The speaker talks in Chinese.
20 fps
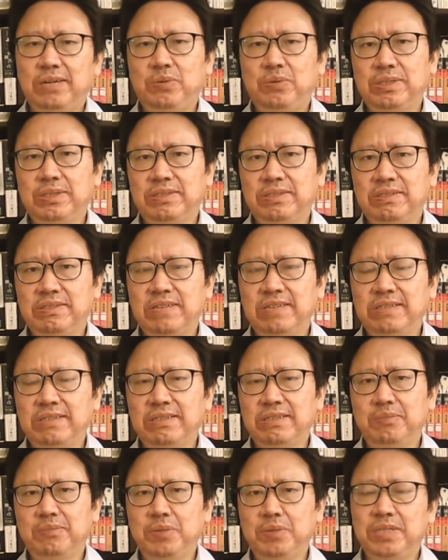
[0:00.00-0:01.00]
或者执掌
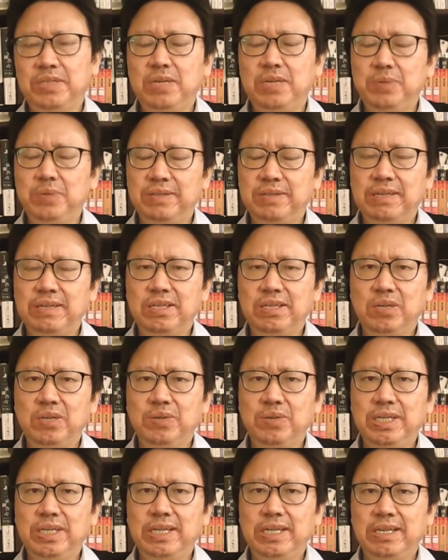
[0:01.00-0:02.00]
者比如金宇镇
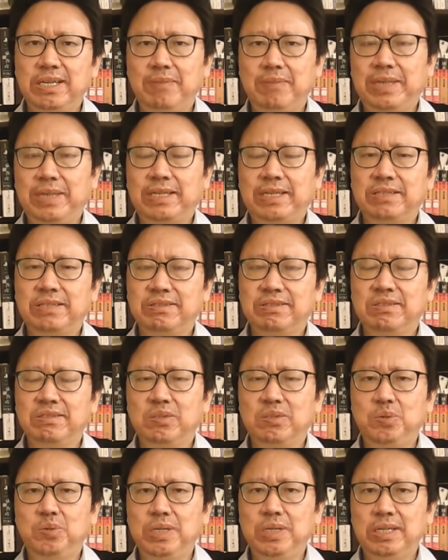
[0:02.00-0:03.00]
有意的隐瞒他的
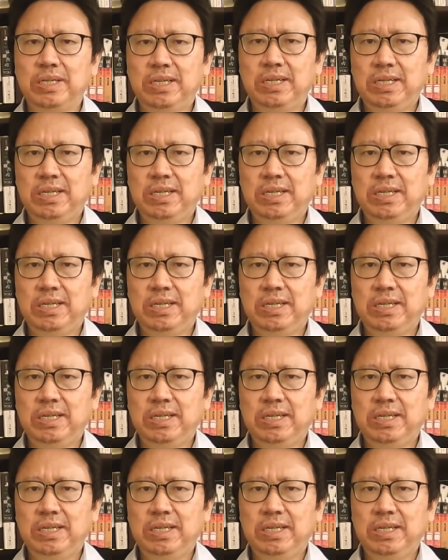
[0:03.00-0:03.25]
死讯